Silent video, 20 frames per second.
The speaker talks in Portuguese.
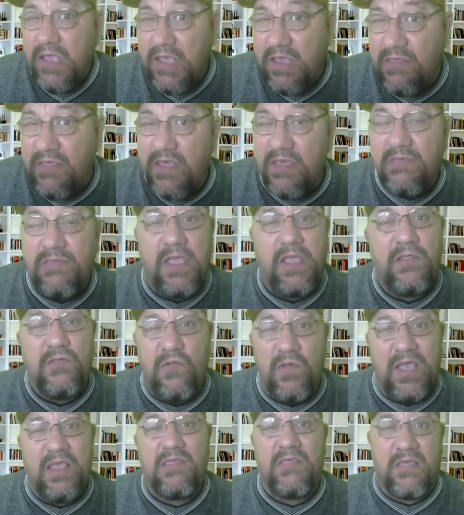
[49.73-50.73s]
Existem
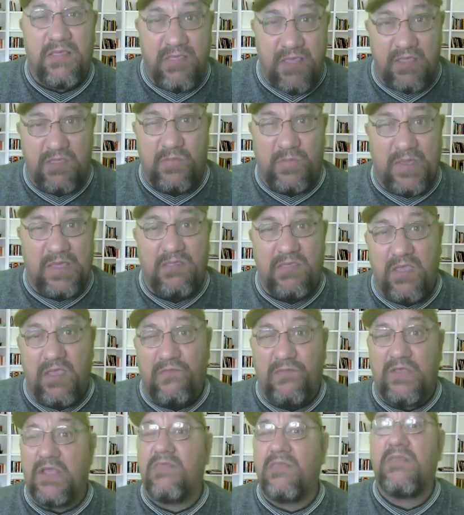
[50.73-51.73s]
doenças
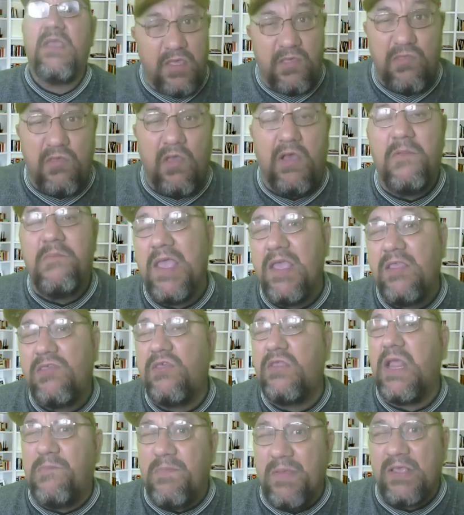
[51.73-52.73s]
específicas que
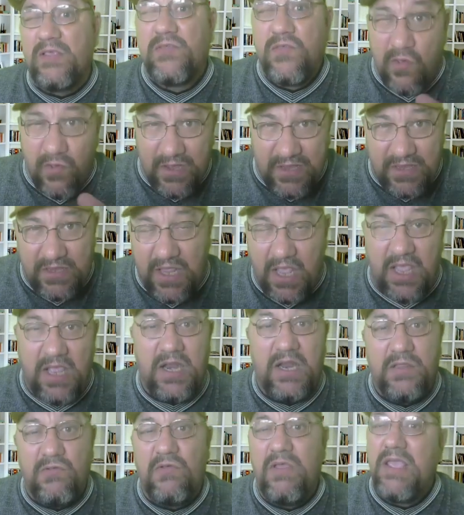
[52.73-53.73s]
somente da pessoa
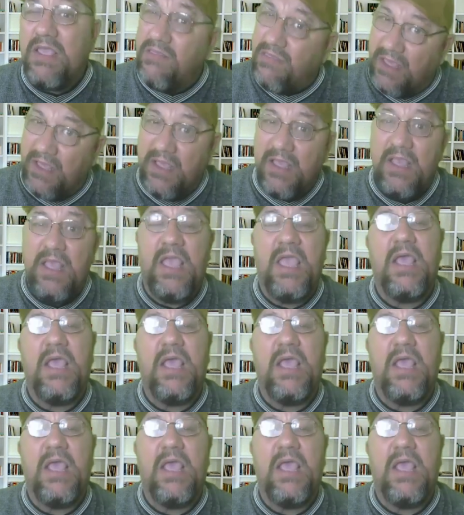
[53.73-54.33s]
ter a doença